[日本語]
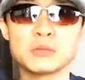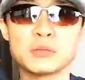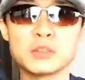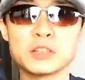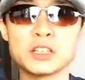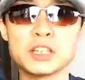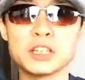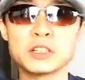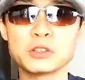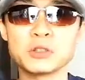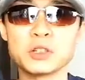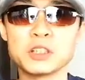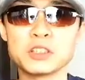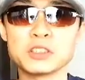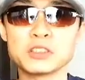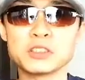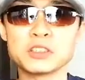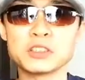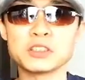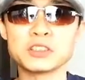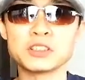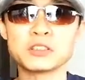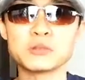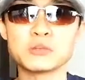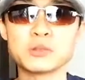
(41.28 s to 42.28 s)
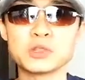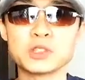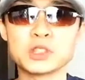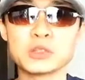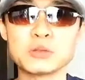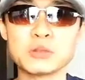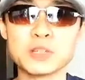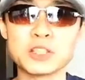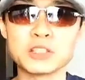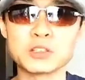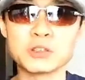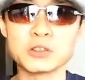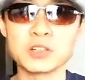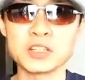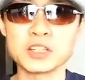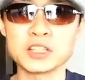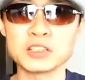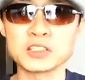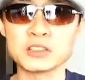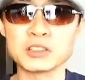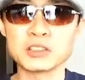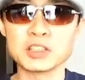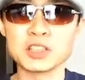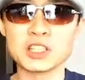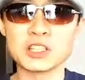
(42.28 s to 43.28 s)
まあ、なんとなくモチベーション上げ
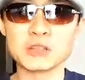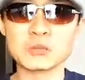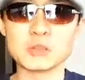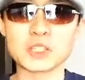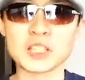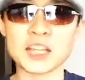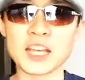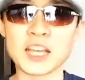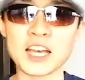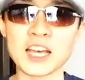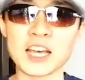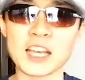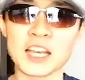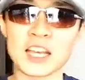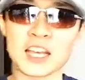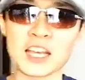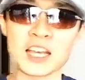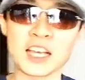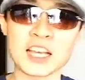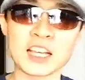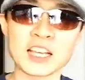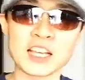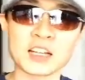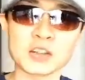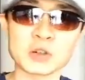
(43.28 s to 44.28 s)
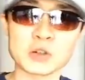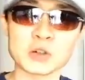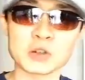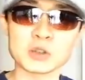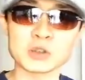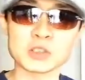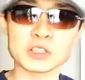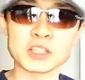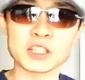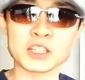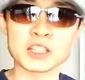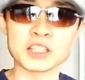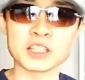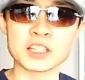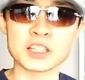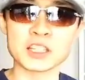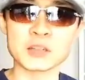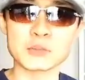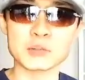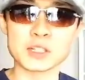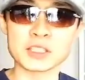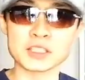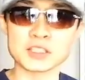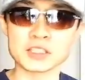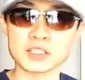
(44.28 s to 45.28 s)
るっていう意味で、これを使って
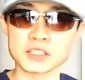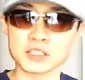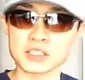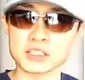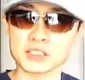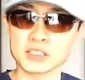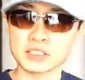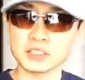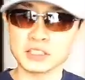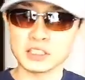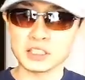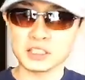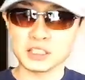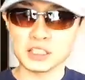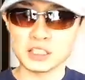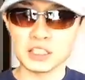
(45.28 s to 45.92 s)
ます。